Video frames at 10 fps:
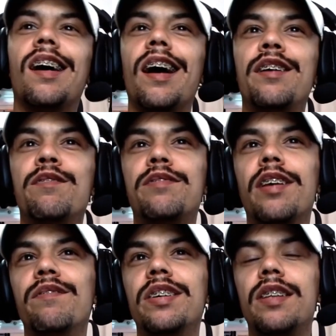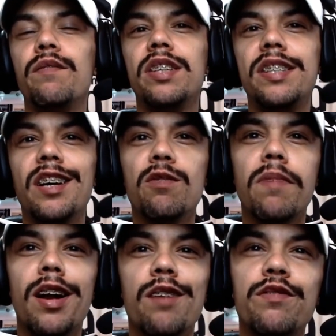Aí teve, teve esse ano
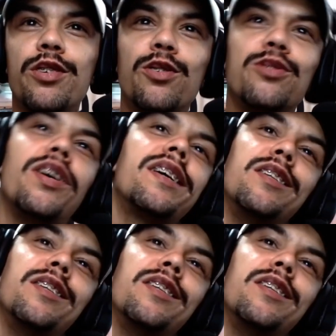maravilhoso aí,